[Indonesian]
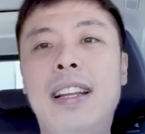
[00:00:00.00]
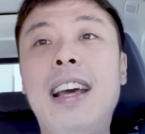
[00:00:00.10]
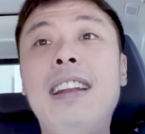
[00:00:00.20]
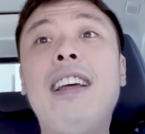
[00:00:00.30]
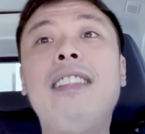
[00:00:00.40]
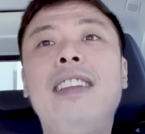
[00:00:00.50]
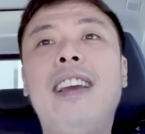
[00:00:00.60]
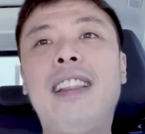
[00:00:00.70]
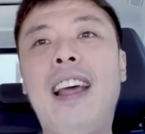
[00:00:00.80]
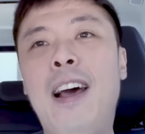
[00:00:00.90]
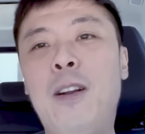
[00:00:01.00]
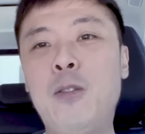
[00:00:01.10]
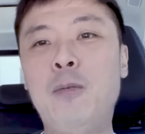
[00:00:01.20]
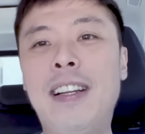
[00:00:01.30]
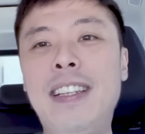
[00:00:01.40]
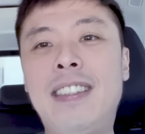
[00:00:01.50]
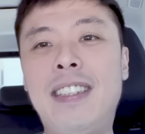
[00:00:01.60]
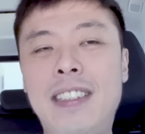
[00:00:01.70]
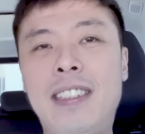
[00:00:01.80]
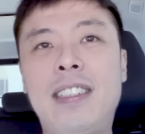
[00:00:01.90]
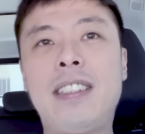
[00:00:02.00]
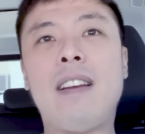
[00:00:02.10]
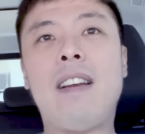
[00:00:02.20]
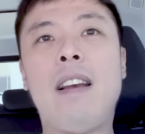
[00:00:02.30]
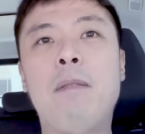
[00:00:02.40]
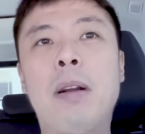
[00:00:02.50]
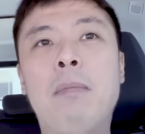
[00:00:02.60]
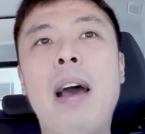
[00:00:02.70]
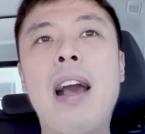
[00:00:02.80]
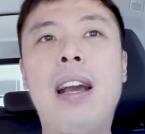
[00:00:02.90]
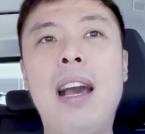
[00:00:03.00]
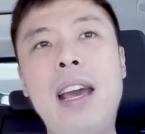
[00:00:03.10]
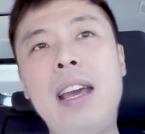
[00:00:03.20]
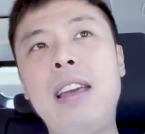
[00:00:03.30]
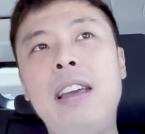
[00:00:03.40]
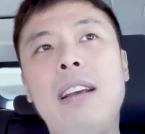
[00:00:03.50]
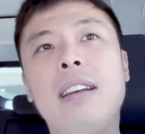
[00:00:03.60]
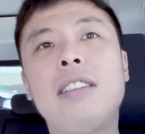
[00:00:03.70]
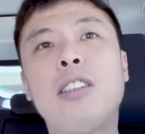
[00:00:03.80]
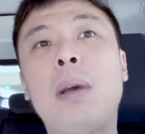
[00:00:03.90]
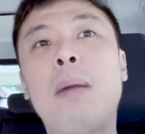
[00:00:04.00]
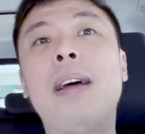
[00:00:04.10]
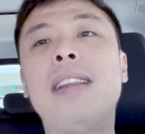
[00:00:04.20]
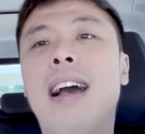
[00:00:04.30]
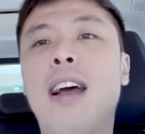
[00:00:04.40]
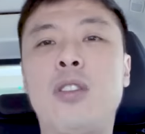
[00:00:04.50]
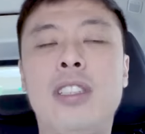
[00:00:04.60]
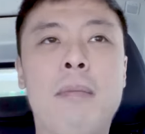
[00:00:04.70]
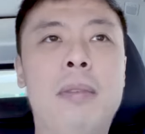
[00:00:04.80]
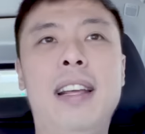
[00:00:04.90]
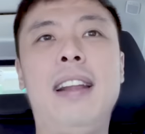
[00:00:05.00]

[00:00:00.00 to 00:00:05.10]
Dan nantinya kita harus meresearch berbagai spare part yang harus kita beli.